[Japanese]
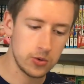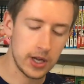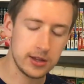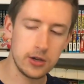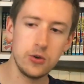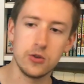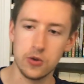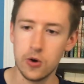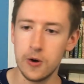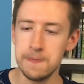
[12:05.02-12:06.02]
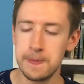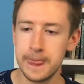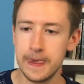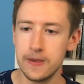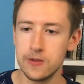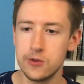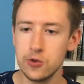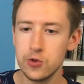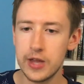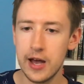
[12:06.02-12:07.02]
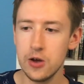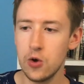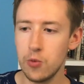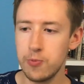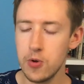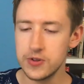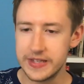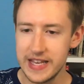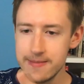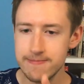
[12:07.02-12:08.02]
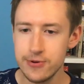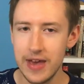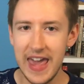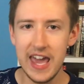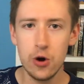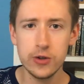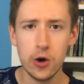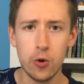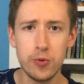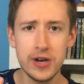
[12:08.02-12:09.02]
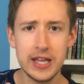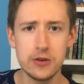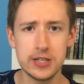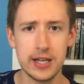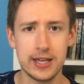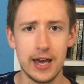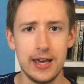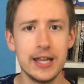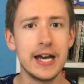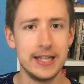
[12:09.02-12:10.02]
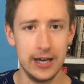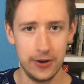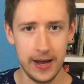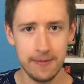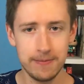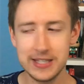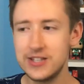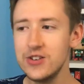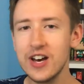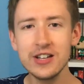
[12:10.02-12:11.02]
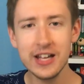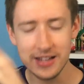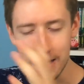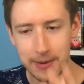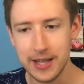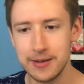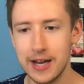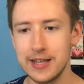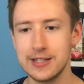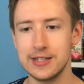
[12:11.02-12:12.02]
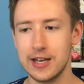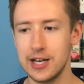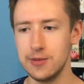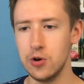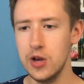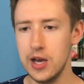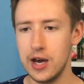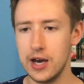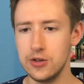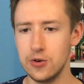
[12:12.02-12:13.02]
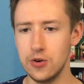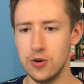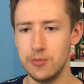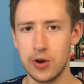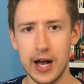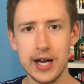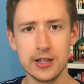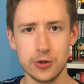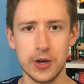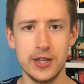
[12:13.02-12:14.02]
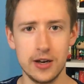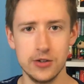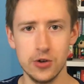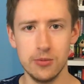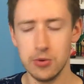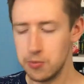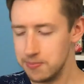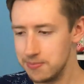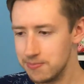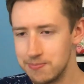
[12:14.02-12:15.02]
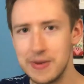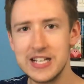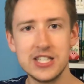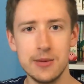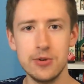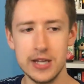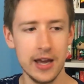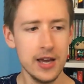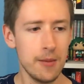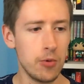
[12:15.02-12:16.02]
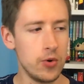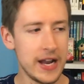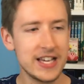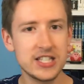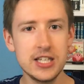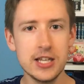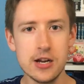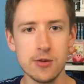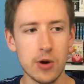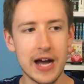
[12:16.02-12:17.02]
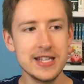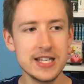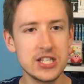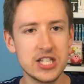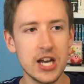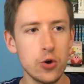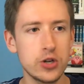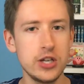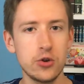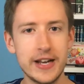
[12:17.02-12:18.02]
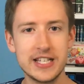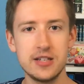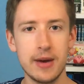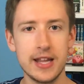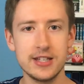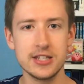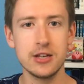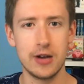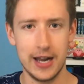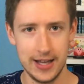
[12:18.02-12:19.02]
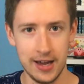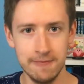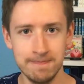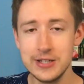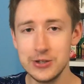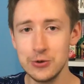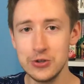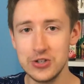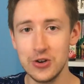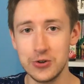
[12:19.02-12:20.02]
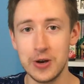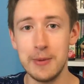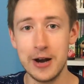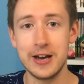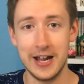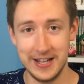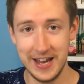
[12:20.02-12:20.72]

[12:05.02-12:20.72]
うやってくると、その単語も全部英語で覚え直さなきゃいけないんだよね。数学だったらまだ成り立つんだけれども、もう科学とかになるともうマジで無理で、もう歴史になるともう完全に違う国の歴史学んじゃってるからね。フランス語の授業とかもあるか